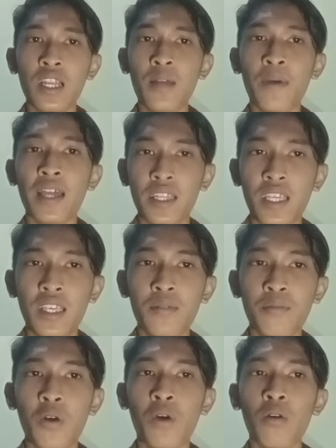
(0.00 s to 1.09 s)
dalam hati
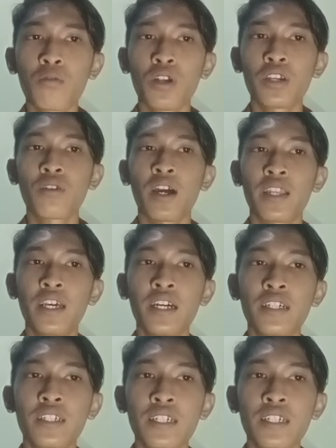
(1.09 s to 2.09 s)
bahwa Allah itu ada,